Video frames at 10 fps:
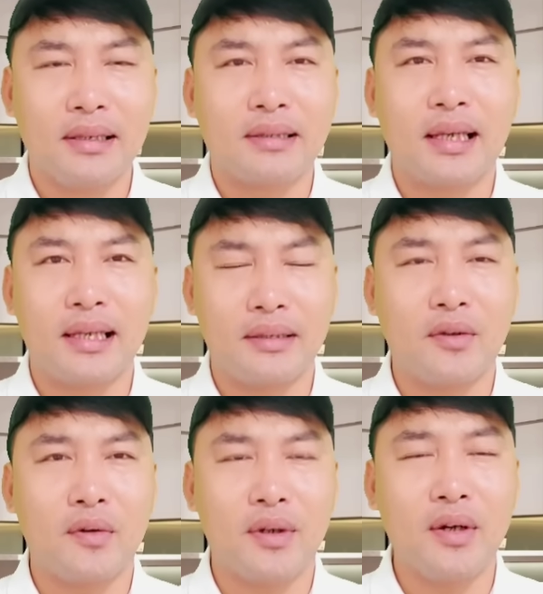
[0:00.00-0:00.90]
thì
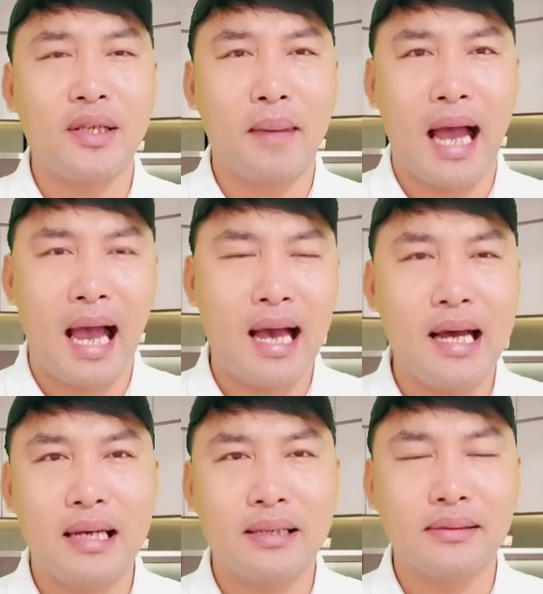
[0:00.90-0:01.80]
tôi nói với bà
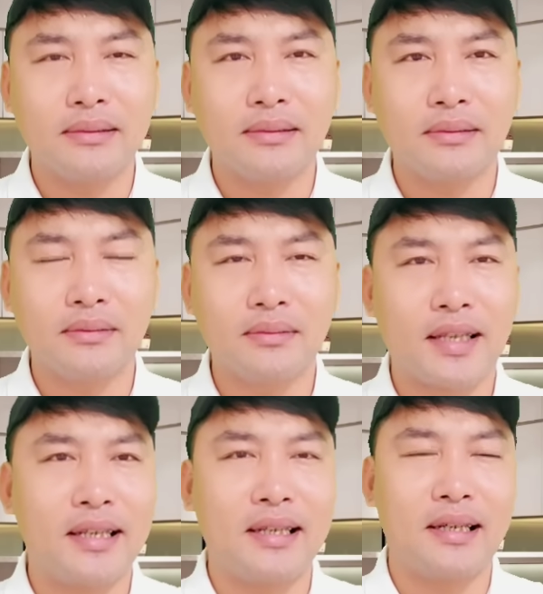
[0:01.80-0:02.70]
ờ,
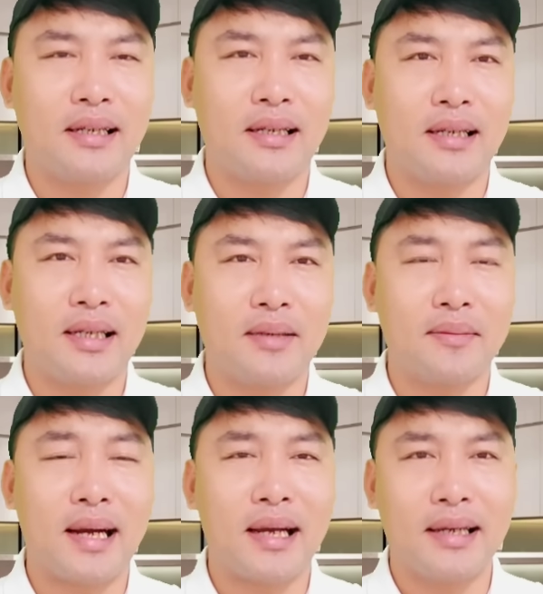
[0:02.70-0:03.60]
thì à,
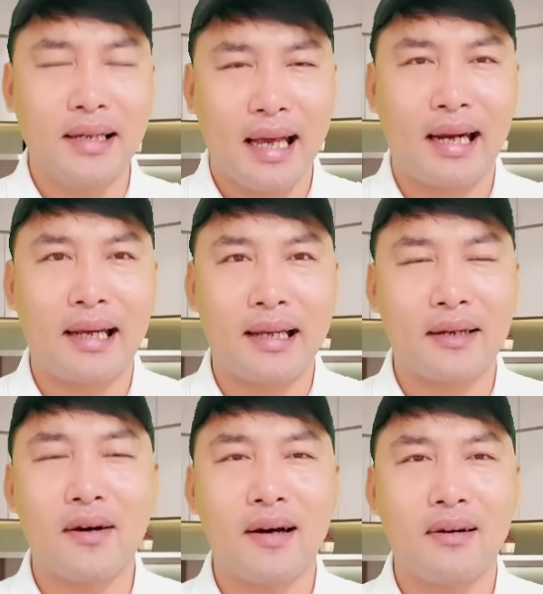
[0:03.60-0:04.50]
bà nghĩ rằng à,
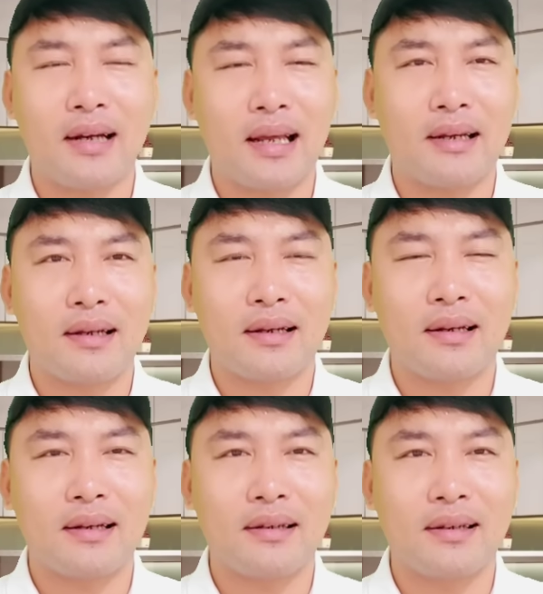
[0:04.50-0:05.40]
nó gọi là nó nó
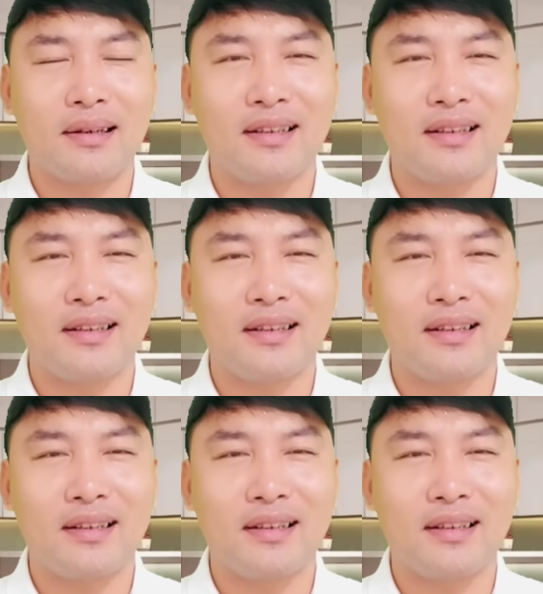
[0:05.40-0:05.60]
nó, nó